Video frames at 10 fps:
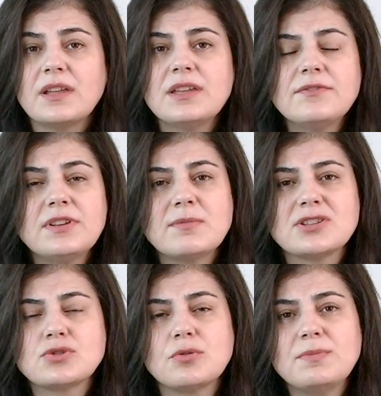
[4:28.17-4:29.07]

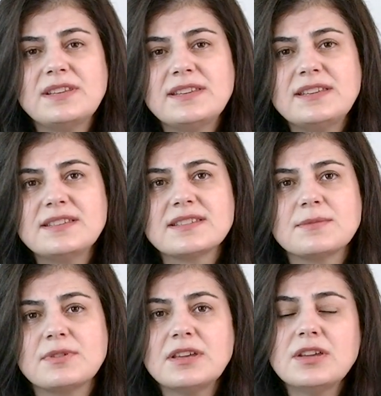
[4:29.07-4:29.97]
İnflamasyon bildiğiniz
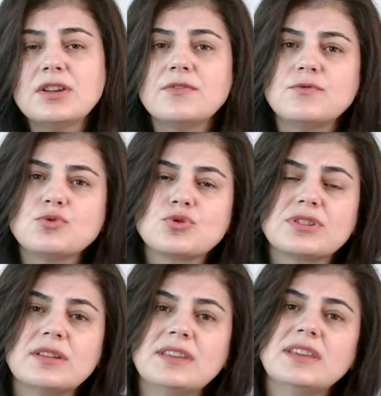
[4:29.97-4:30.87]
gibi
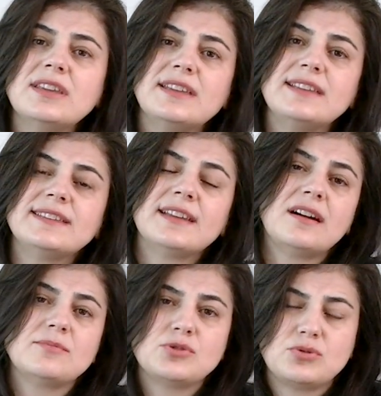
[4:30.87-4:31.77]
vücuttaki
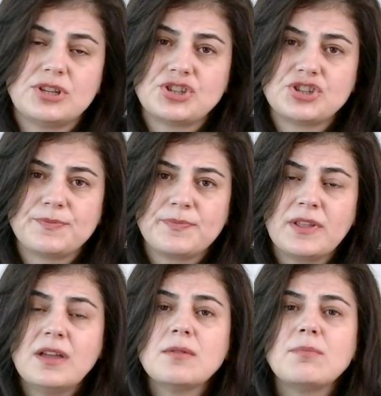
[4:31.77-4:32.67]
iltihabi süreç.
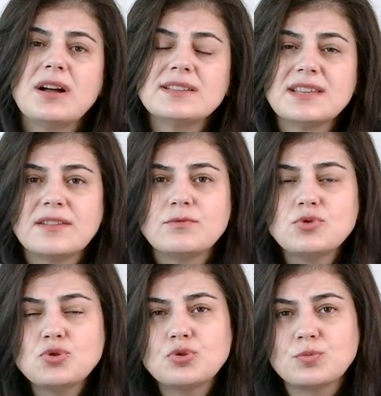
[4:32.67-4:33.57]
Bazen
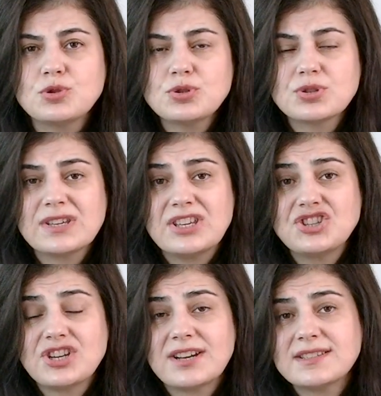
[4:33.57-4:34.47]
vücudumuz
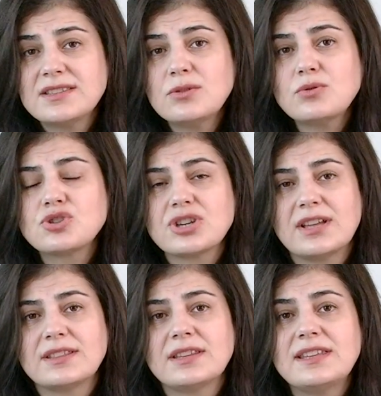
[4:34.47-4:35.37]
içerisinde oluşan
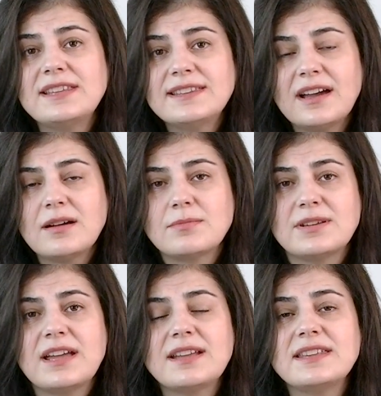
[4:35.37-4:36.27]
iltihabı
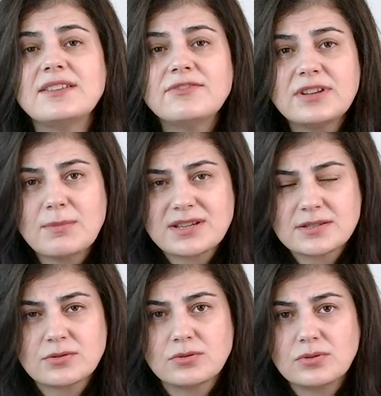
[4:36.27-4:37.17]
yani
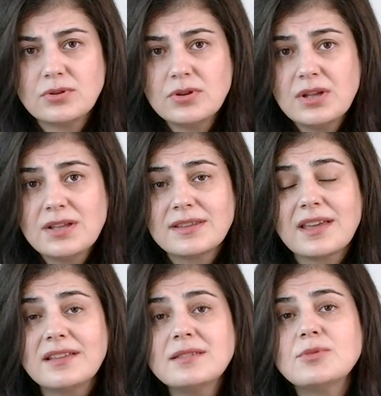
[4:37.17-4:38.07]
inflamasyonu
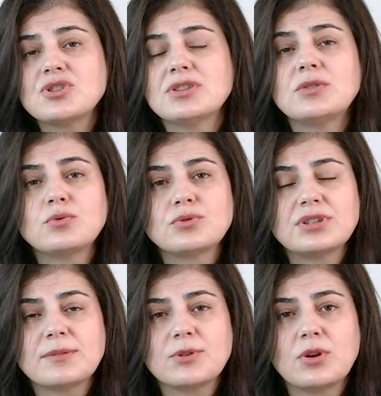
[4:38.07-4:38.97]
kendi başına
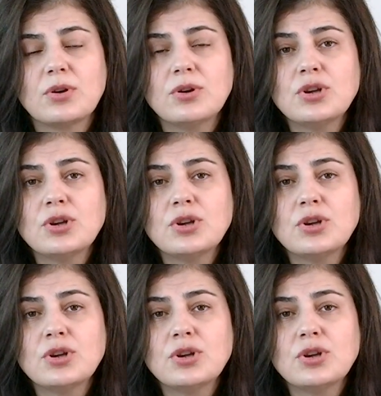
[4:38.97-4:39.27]
durduramıyor.